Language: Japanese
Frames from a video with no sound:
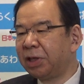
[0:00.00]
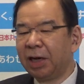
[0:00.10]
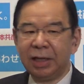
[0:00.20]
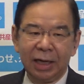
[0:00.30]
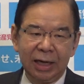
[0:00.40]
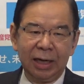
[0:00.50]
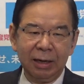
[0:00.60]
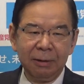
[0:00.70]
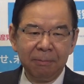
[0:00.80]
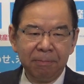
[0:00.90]
てないんだから
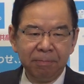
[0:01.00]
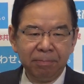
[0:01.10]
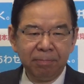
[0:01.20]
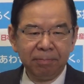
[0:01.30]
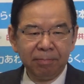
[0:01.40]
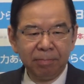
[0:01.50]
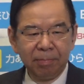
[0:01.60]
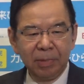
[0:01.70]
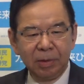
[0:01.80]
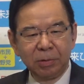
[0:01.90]

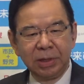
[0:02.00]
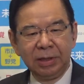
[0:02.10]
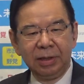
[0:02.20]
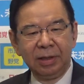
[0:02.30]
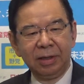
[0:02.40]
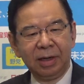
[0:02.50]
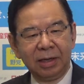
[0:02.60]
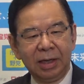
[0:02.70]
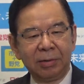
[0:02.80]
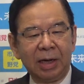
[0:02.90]
答申
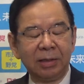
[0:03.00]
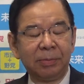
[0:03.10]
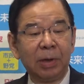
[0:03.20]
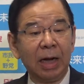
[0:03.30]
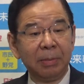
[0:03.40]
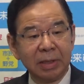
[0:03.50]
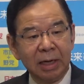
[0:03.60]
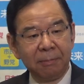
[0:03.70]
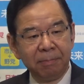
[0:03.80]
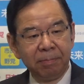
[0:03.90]
が出るはずもありませ
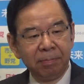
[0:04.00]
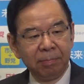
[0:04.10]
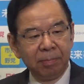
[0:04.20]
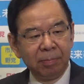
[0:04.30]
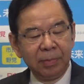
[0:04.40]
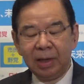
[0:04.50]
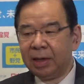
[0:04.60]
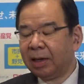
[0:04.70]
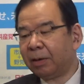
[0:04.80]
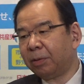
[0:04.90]
ん
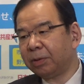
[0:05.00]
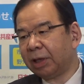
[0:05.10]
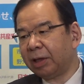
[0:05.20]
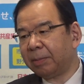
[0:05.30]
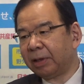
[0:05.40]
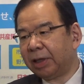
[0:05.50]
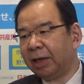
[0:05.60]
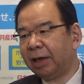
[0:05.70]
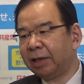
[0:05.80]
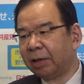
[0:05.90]
であの例えば
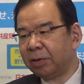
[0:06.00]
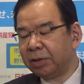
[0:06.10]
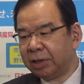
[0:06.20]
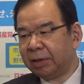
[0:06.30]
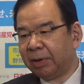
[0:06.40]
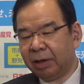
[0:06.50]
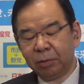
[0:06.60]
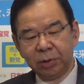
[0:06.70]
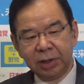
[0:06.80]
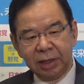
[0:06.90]
提言などについては
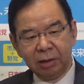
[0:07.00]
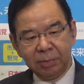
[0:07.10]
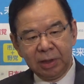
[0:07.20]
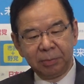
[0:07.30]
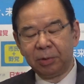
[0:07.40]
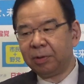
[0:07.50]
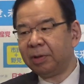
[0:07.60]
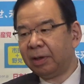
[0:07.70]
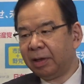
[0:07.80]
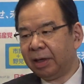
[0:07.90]
今年だけを見ても
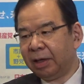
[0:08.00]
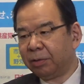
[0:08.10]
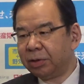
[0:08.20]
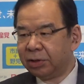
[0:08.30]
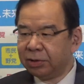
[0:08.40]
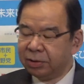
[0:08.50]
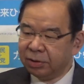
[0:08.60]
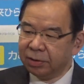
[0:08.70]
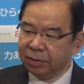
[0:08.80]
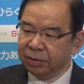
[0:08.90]

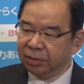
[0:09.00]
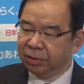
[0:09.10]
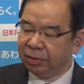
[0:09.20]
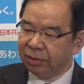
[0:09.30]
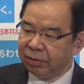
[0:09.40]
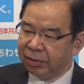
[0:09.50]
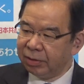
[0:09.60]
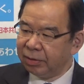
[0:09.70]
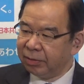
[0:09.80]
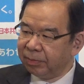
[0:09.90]
64
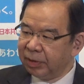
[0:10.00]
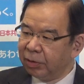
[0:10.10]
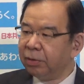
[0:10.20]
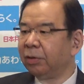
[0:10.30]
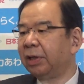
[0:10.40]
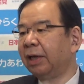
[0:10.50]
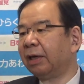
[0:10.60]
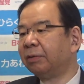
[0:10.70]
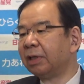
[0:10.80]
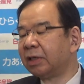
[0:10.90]
の提
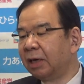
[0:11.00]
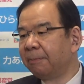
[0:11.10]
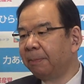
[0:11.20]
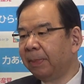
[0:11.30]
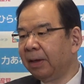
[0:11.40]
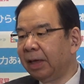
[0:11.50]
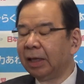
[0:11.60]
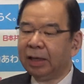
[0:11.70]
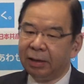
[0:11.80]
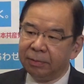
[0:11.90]
言をですね
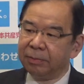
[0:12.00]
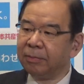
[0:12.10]
やっている